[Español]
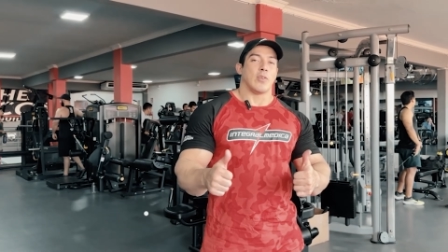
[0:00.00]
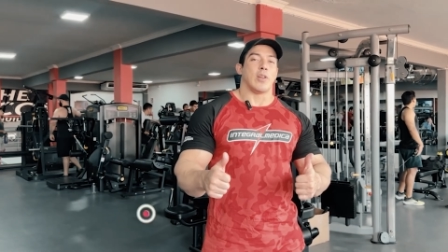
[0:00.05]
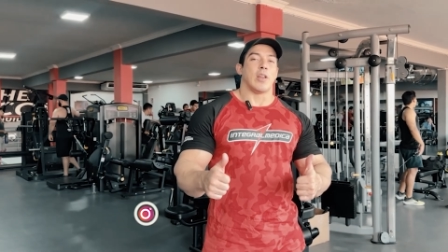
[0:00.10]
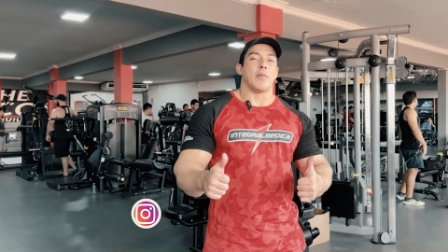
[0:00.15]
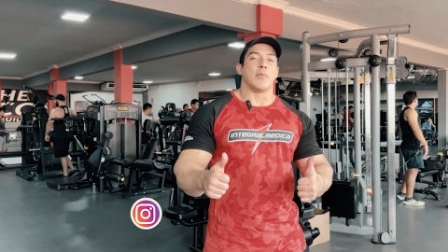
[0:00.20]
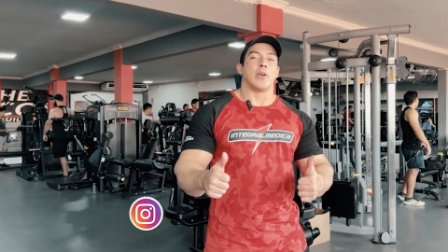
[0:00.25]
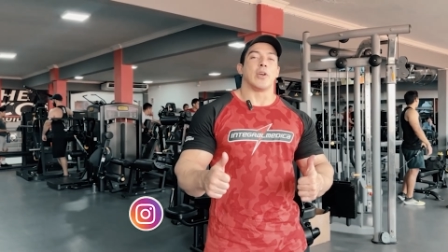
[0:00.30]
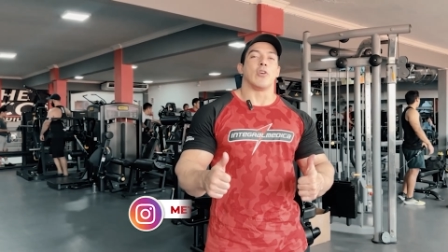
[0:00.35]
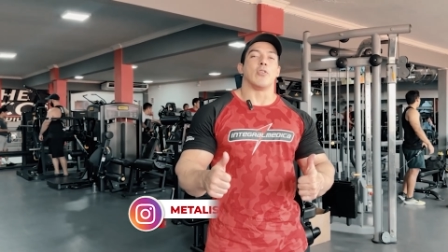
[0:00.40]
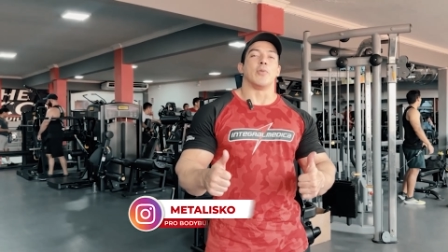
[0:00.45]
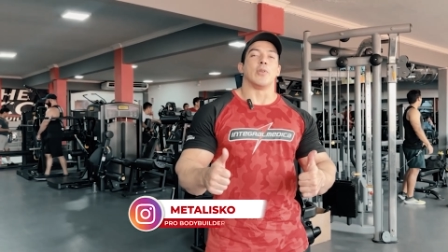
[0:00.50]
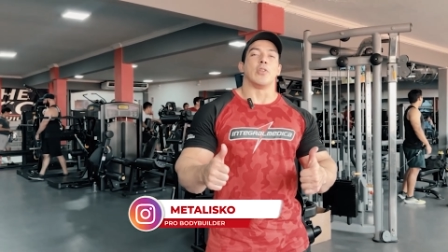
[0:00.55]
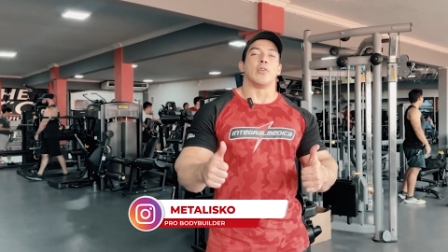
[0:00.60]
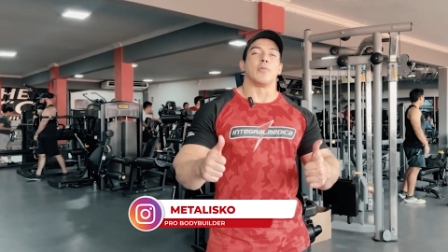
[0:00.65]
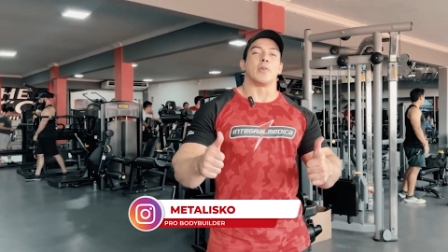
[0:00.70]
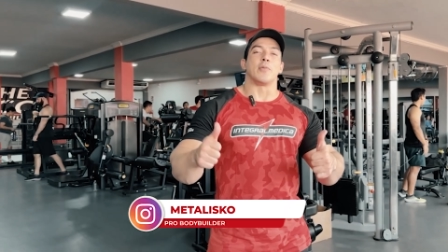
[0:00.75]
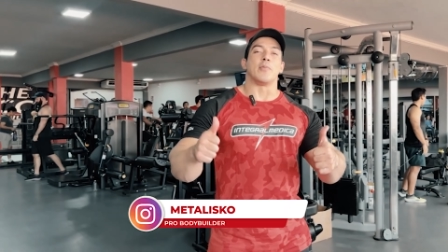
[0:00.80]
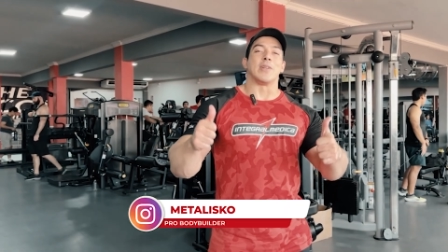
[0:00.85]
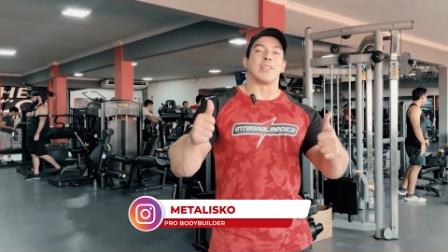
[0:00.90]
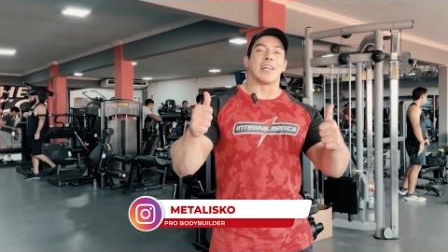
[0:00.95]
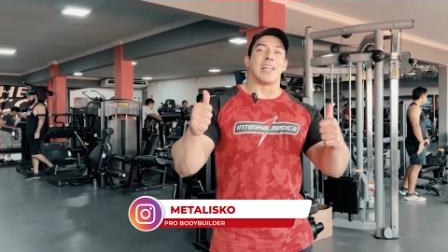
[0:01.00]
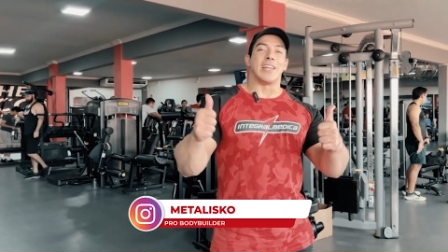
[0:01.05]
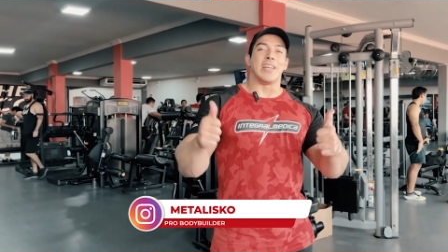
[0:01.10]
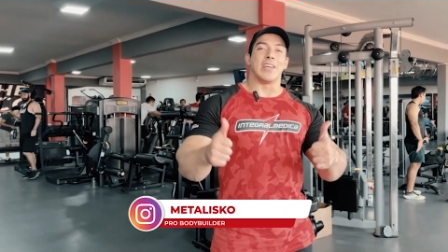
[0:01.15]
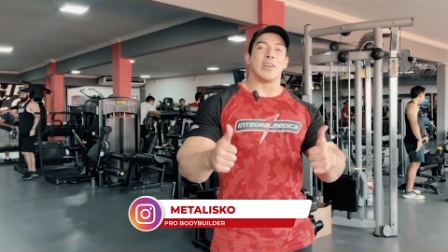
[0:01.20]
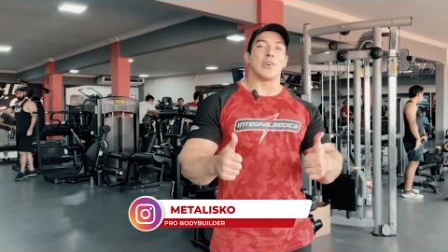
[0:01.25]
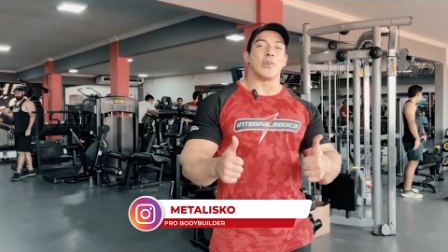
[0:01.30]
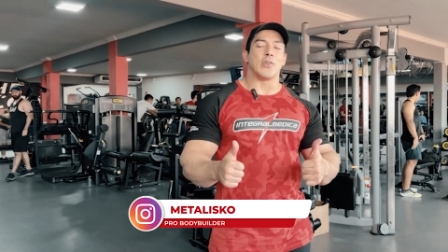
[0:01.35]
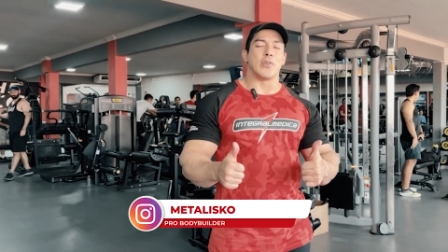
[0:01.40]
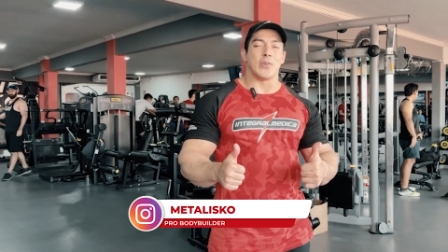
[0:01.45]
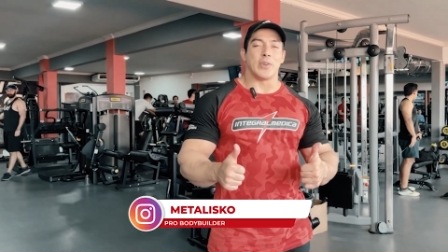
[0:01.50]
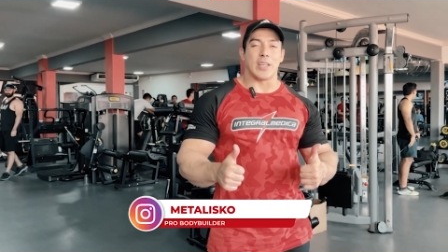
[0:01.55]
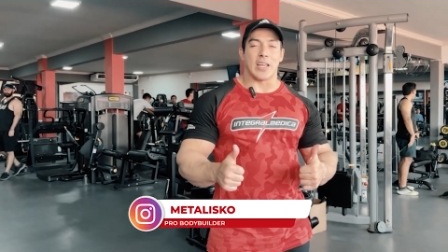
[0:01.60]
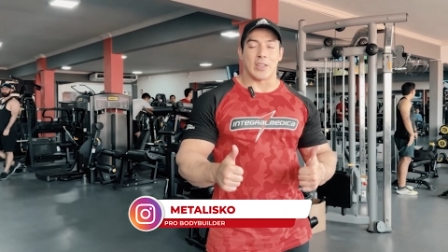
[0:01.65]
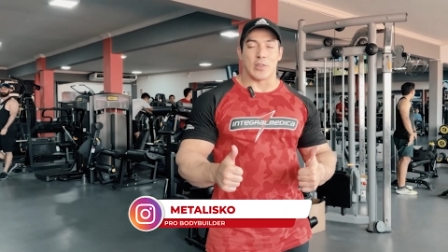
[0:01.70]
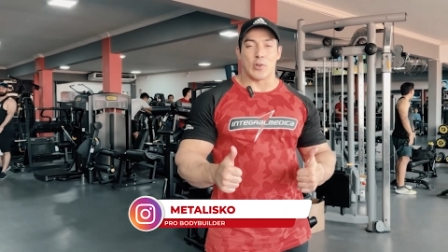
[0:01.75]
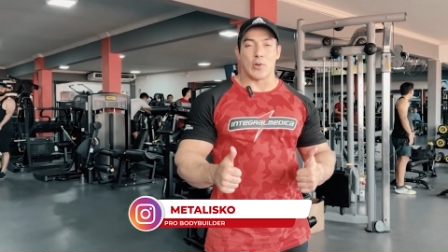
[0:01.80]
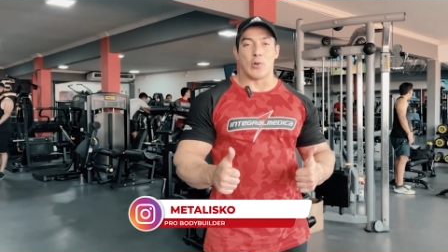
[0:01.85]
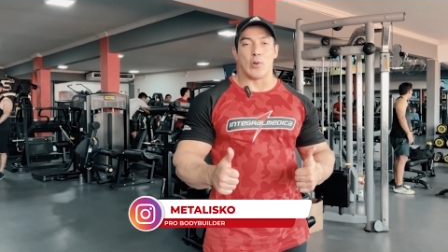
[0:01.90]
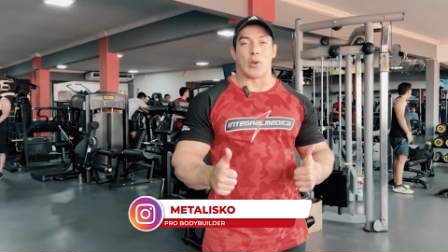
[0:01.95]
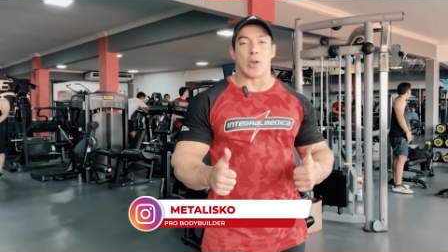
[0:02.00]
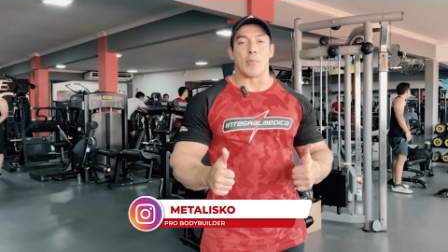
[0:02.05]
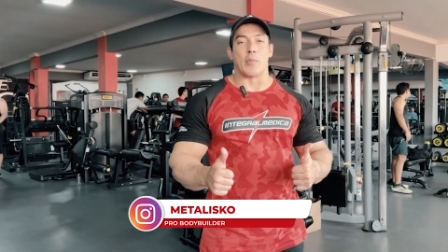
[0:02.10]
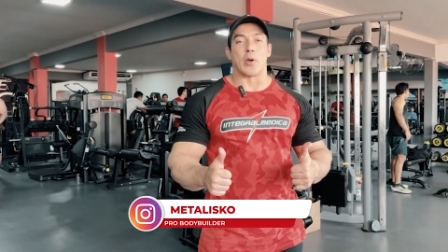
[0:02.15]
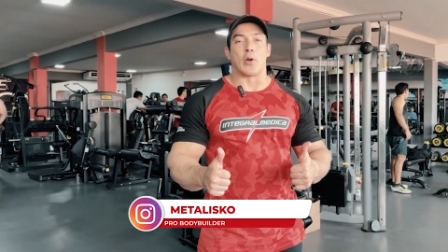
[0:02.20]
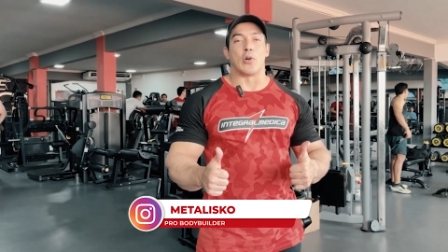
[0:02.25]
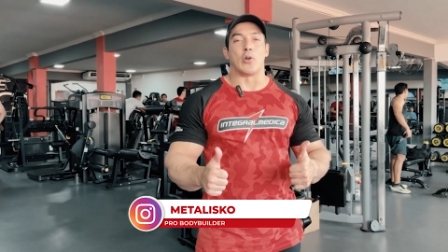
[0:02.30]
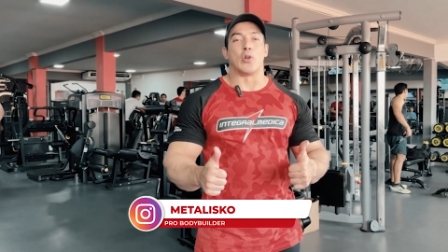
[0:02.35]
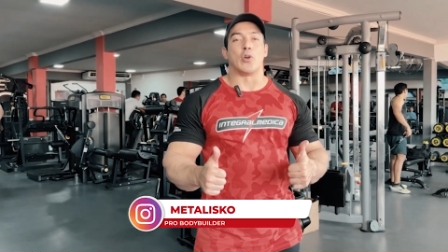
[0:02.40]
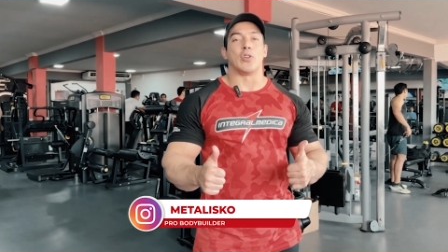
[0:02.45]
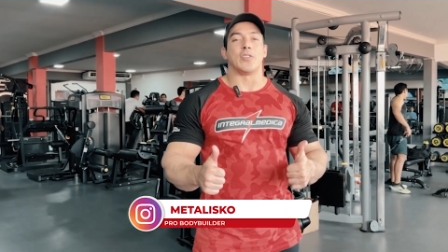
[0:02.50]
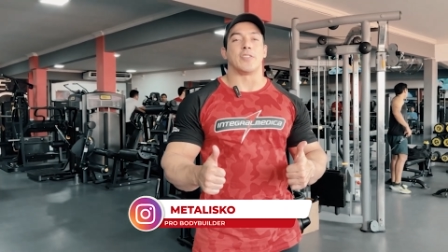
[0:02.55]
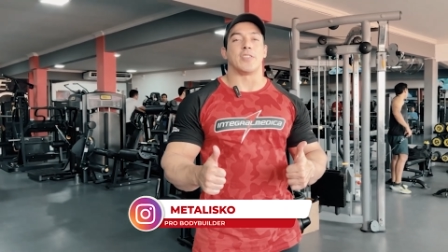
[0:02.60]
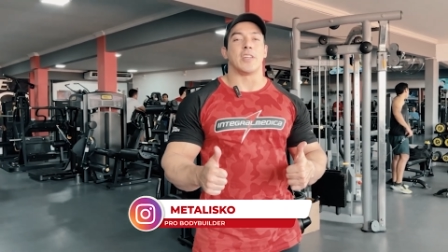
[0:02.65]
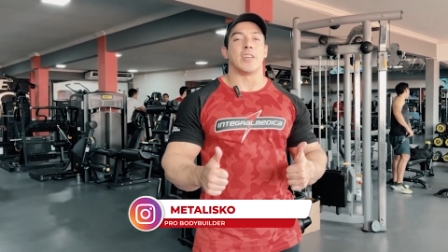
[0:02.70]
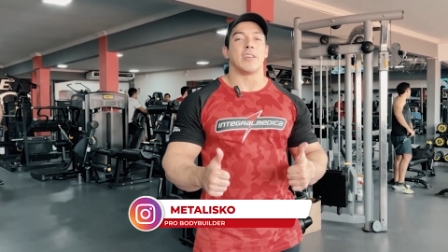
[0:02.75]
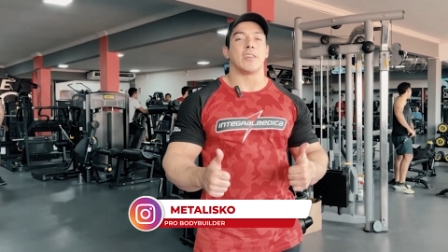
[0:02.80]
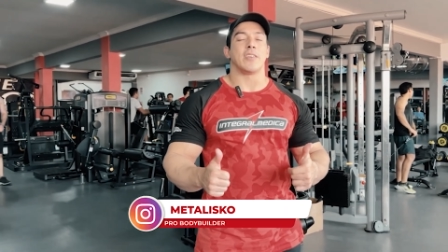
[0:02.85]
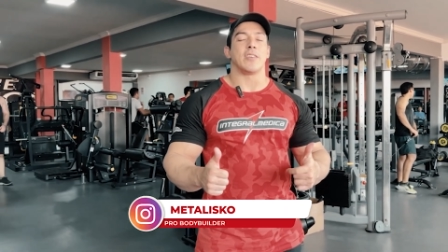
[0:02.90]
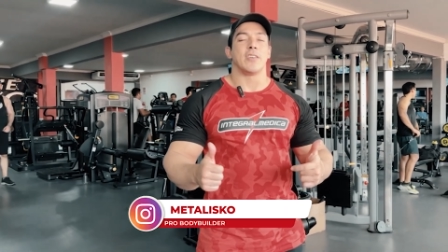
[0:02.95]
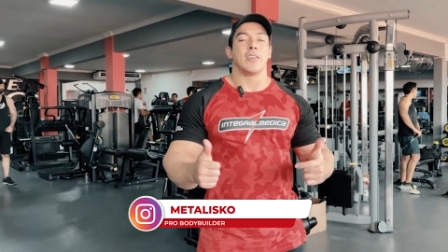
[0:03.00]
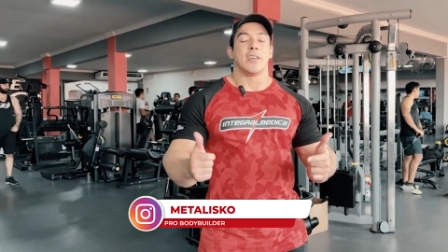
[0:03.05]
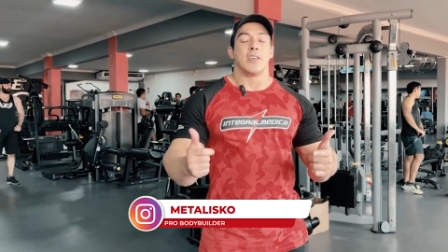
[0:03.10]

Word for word: Hola amigos, mi nombre es Metalisco, y a todos los que me conocen.